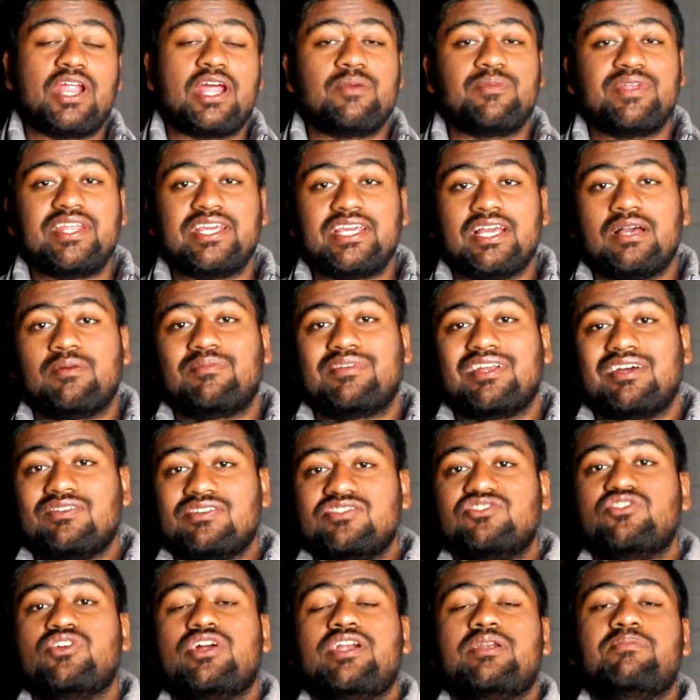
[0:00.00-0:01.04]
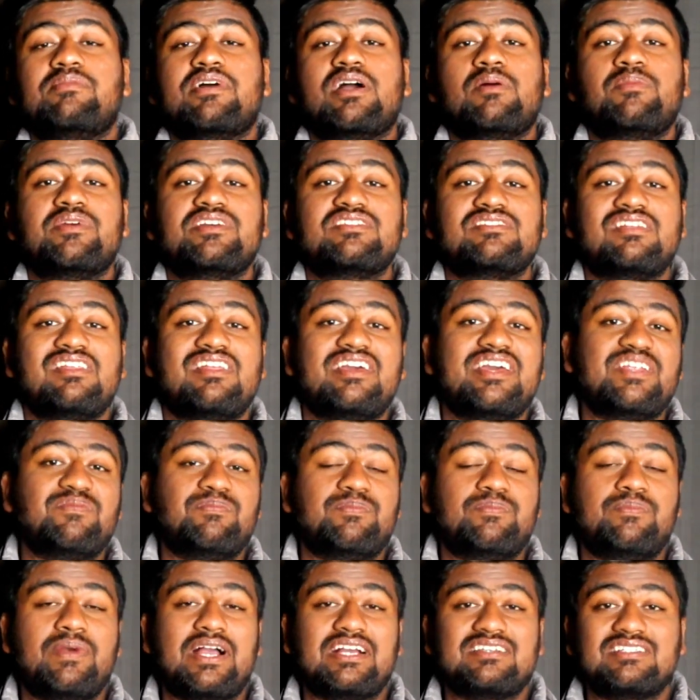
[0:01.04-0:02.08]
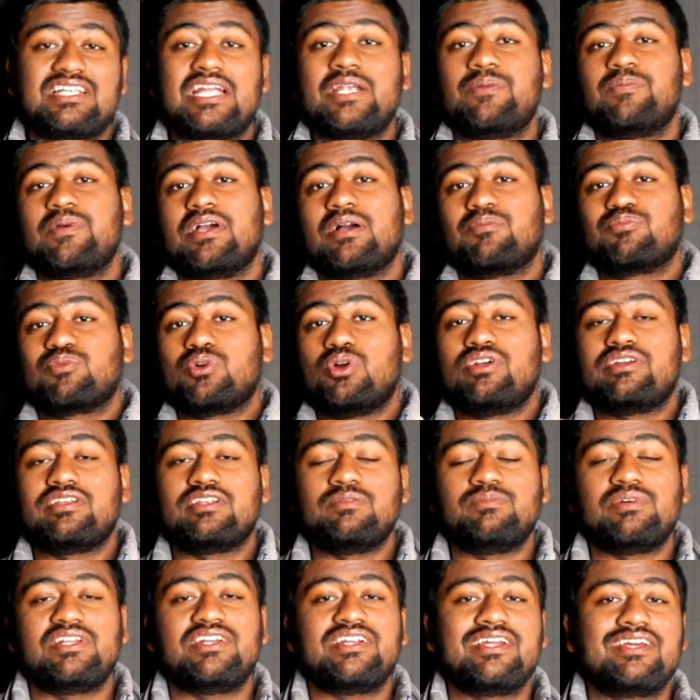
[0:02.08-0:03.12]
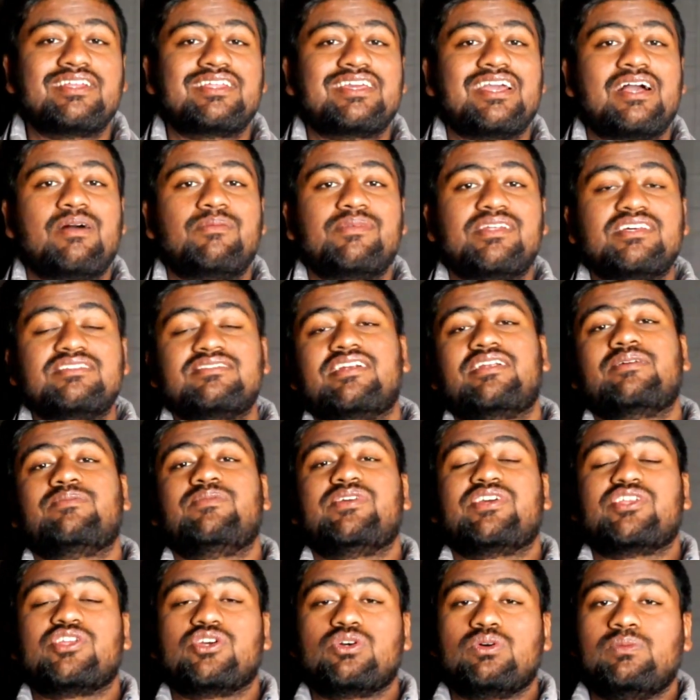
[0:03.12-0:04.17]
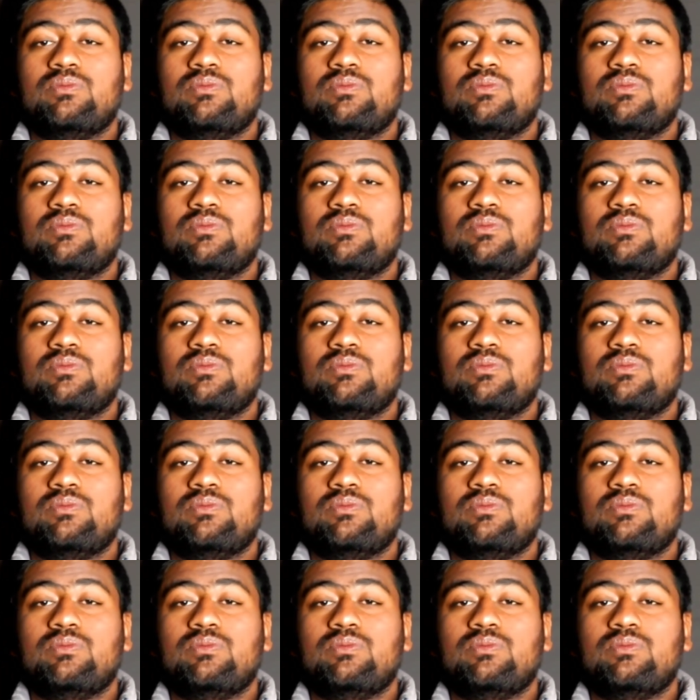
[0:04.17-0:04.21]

प्राइमरी कैमरा वन जीरो है बैक साइड पे आपको ट्रिपल रियर कैमरा सेटअप देखने